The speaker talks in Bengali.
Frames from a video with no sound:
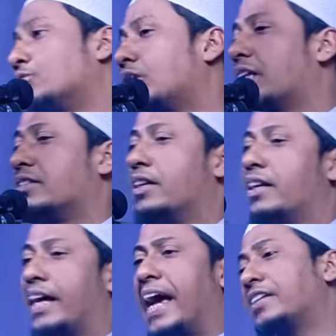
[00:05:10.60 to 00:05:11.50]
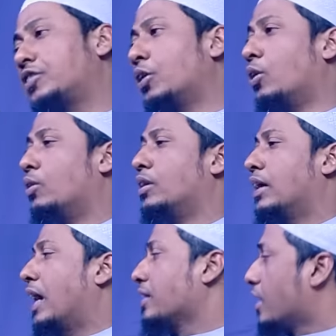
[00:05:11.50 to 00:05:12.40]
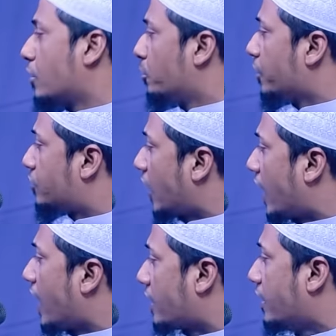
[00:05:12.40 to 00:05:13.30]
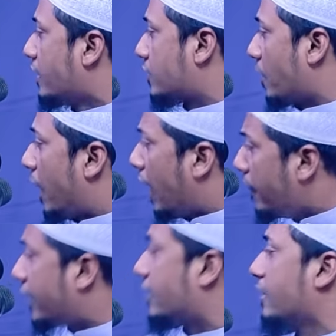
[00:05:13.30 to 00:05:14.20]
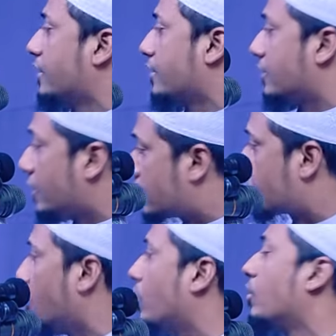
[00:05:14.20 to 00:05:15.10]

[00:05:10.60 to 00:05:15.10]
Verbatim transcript: করছেন এই ছিল আল্লাহ নবীর চেহারার স্বাভাবিক দৃশ্য